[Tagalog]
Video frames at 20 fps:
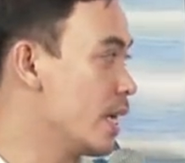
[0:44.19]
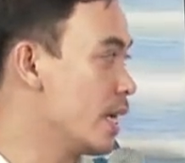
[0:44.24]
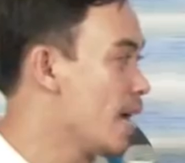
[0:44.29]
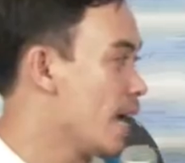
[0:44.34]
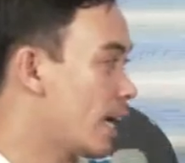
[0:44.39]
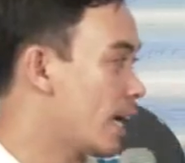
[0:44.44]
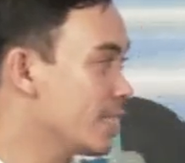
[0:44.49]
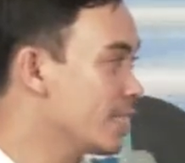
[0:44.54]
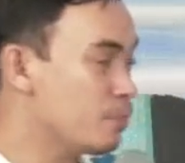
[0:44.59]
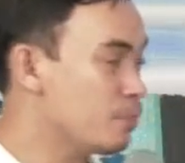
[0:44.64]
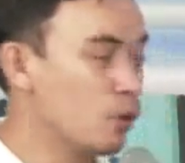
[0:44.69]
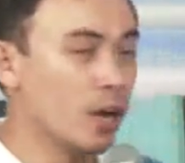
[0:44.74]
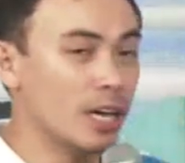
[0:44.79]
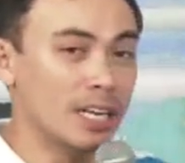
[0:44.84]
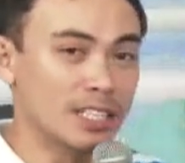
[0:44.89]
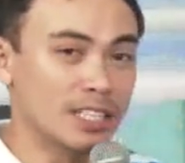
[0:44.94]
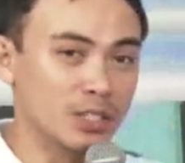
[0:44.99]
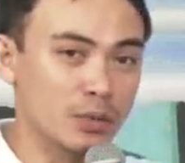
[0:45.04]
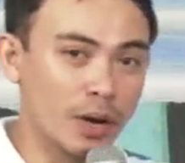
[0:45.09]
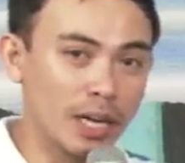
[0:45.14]
Kanina pong
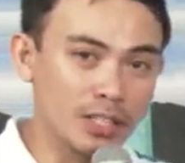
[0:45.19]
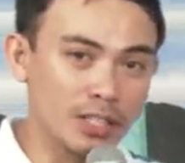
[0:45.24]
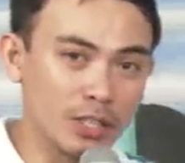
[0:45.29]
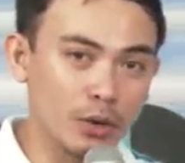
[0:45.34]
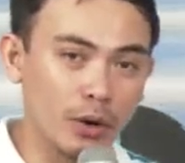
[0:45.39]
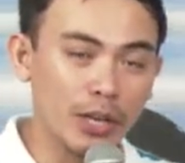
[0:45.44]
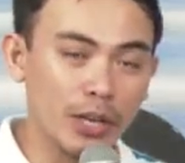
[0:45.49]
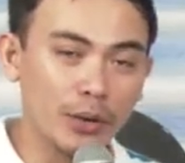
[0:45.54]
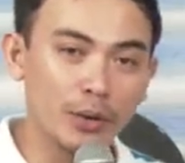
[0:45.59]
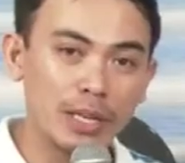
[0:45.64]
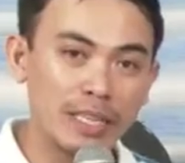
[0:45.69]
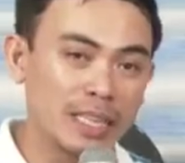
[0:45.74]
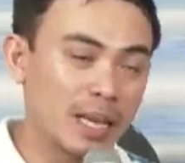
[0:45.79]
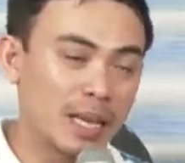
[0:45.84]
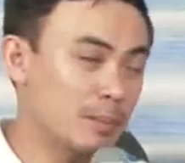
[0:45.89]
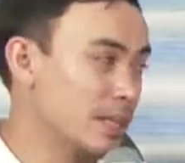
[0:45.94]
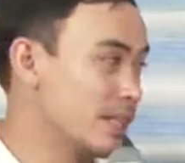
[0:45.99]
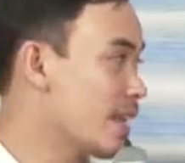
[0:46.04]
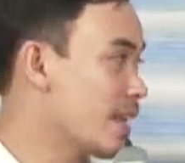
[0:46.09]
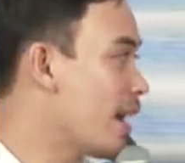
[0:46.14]
alas 4 ay huling
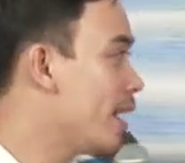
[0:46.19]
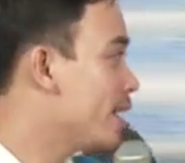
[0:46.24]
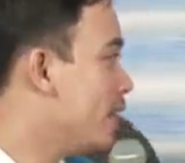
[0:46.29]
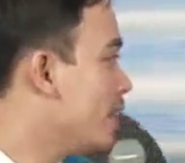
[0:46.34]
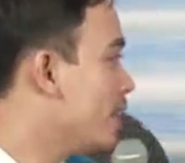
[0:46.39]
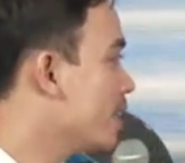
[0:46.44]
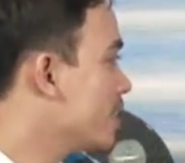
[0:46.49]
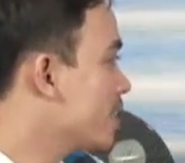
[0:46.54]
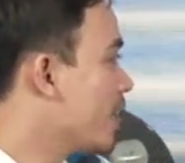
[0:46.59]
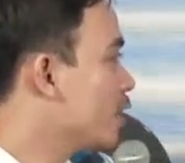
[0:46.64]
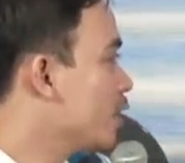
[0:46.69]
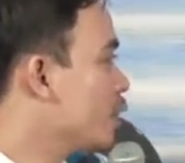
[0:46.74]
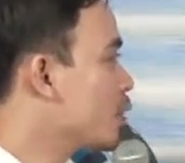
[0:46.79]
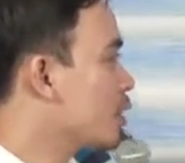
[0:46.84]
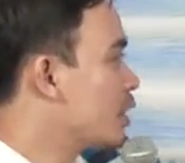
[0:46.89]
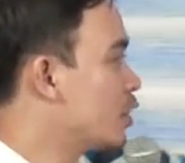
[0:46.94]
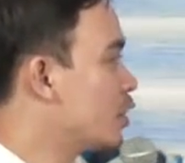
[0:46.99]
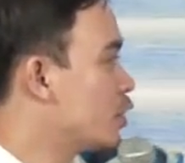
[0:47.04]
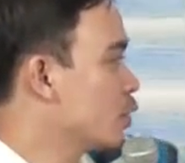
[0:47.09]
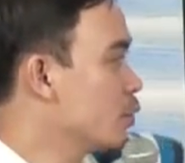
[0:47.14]
namataan ang sentro ni
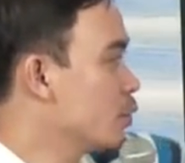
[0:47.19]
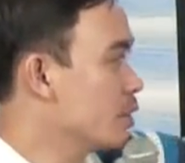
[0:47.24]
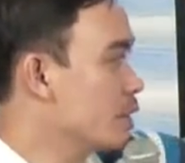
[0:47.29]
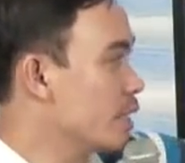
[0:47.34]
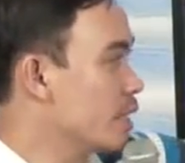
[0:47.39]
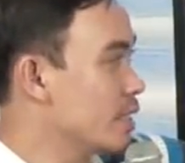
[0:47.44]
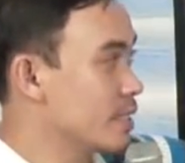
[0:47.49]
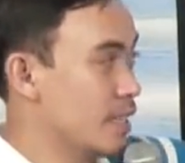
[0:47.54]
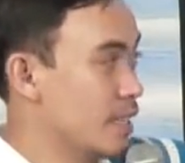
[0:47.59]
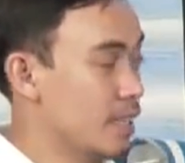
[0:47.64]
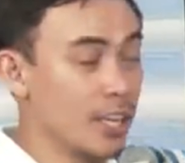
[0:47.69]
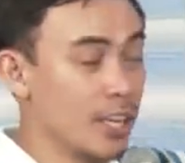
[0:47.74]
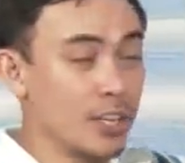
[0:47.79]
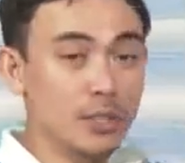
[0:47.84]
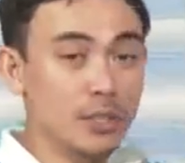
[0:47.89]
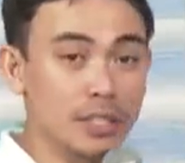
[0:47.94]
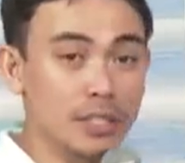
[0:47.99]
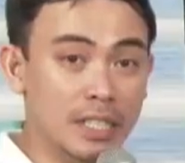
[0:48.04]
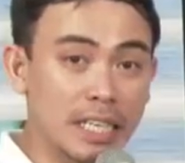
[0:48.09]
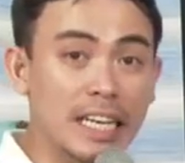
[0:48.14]
Josie sa layong
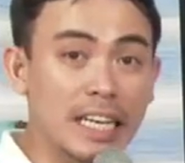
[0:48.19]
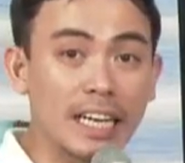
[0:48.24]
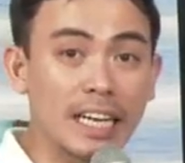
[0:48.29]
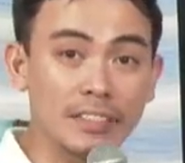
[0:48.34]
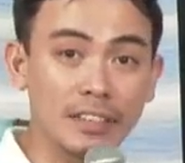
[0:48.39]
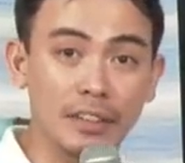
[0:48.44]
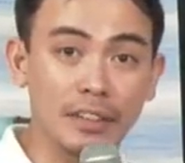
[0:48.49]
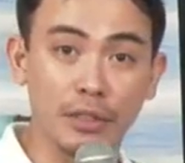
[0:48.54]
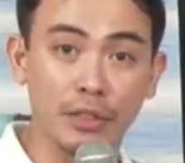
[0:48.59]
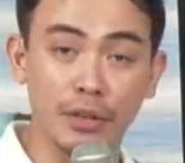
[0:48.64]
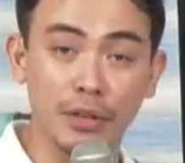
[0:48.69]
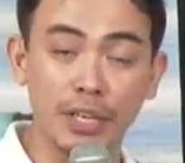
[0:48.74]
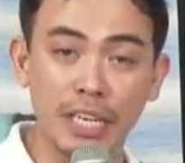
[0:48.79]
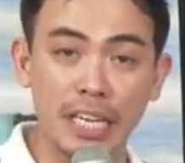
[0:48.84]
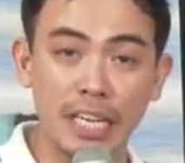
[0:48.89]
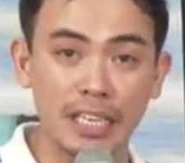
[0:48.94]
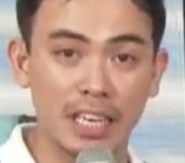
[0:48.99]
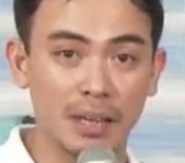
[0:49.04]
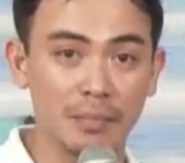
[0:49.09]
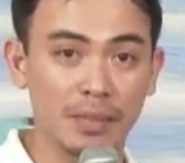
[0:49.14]
330
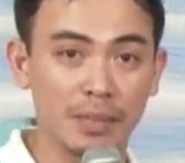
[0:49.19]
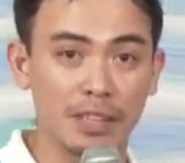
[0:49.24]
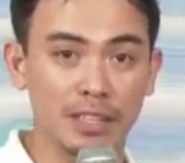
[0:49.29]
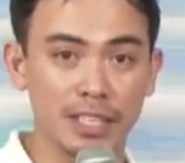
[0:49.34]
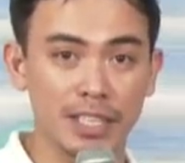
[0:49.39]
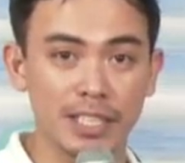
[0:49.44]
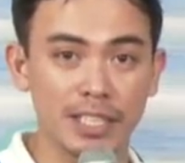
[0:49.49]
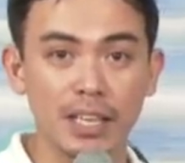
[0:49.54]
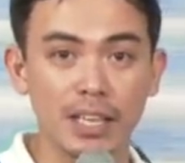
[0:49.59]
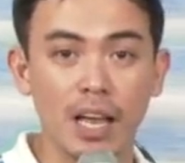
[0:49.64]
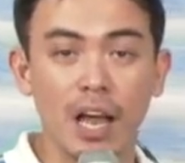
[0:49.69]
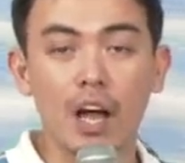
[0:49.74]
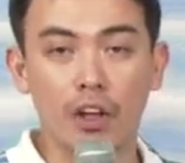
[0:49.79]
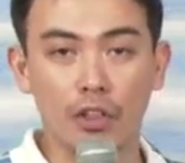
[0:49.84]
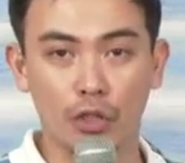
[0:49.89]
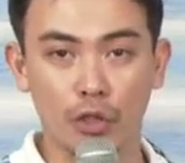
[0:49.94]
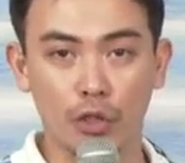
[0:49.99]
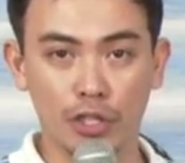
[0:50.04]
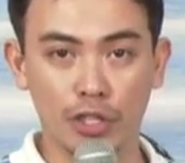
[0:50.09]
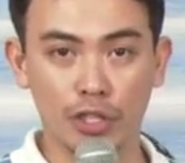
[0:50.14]
kilometers
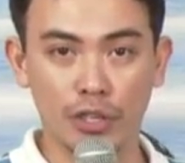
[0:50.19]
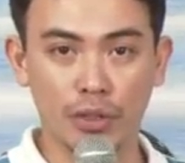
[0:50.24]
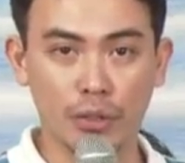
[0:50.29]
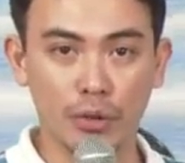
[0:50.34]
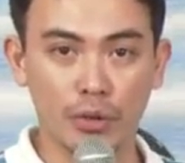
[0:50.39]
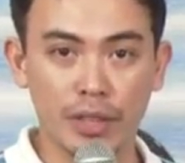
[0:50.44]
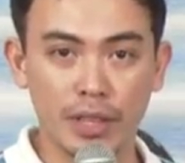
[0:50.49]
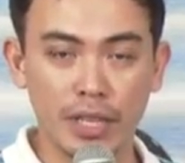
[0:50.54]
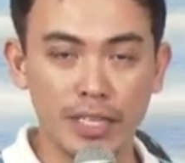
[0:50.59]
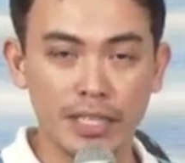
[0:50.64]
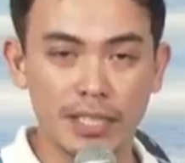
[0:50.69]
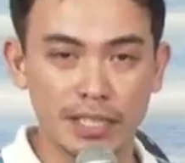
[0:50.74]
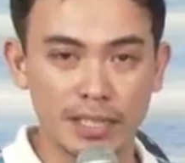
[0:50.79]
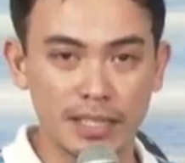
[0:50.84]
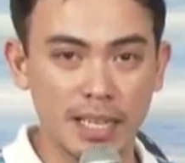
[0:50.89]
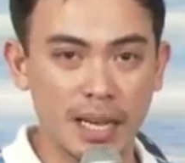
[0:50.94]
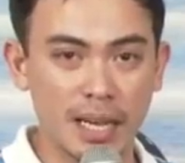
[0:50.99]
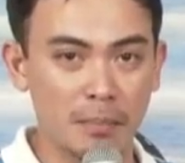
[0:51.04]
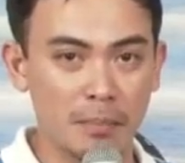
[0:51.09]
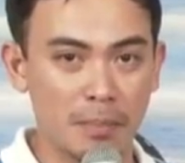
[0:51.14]
north-northeast
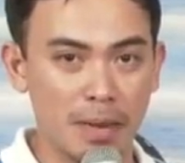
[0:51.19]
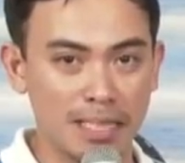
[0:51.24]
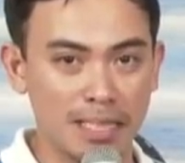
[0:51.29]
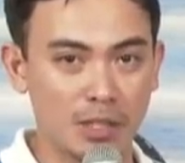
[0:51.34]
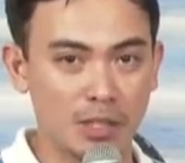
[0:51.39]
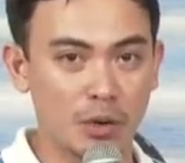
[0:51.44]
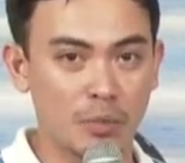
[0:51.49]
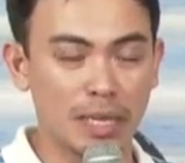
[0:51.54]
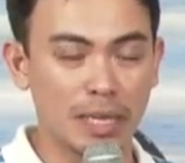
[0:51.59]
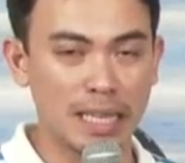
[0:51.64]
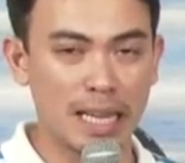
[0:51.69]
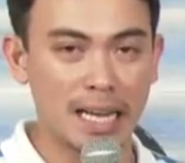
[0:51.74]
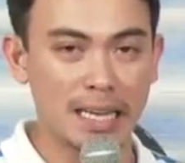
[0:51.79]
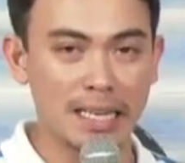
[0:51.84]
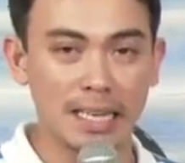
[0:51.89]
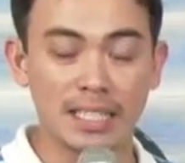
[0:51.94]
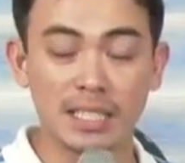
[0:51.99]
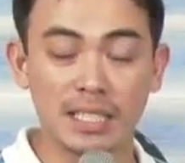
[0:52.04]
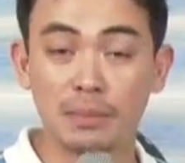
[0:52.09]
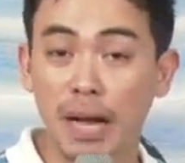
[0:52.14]
ng Basco,
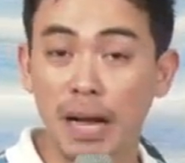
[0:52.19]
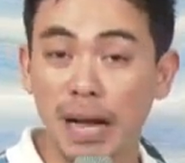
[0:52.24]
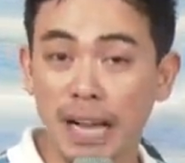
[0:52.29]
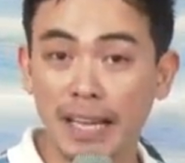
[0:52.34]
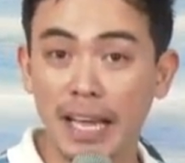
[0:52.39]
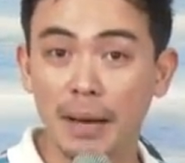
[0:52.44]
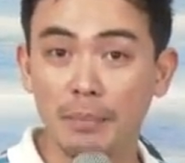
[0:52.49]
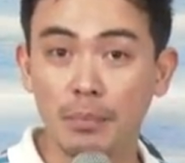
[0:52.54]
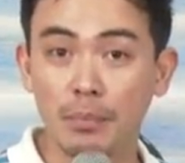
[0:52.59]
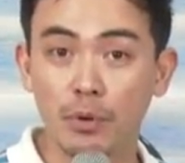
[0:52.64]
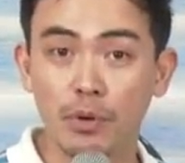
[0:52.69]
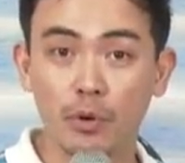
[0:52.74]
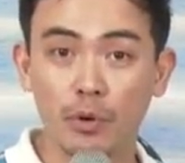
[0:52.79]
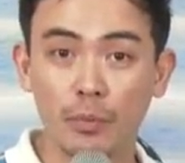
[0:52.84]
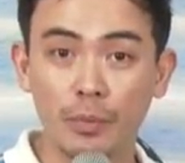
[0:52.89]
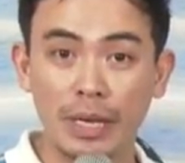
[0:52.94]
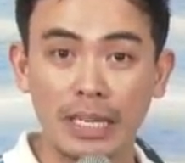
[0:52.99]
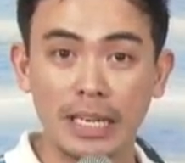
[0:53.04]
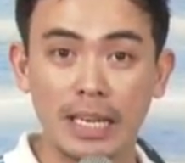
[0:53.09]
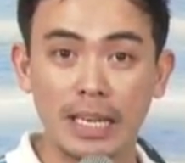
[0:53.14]
Batanes. Bahagya pong
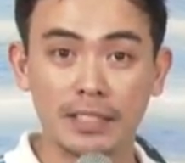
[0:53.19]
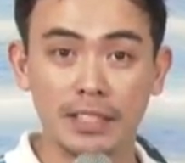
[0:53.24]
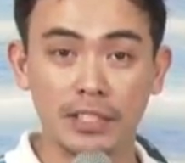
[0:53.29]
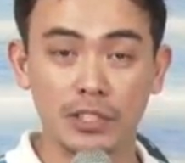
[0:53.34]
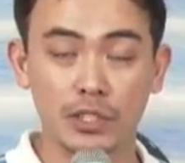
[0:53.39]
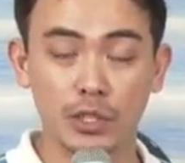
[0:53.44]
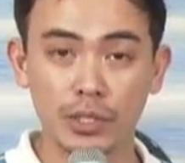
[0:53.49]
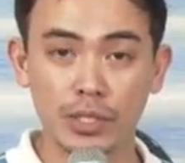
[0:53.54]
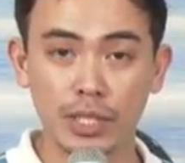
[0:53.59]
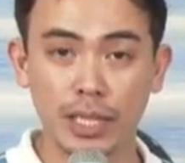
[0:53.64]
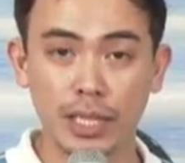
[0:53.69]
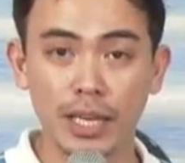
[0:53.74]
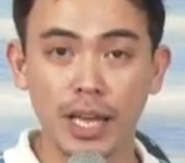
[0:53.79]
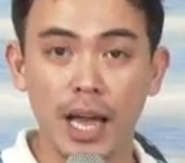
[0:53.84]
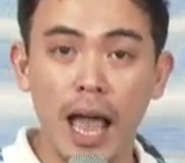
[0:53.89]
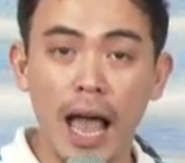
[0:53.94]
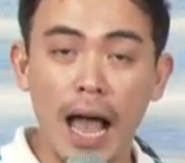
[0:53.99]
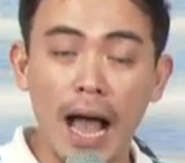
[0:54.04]
humina si Josie.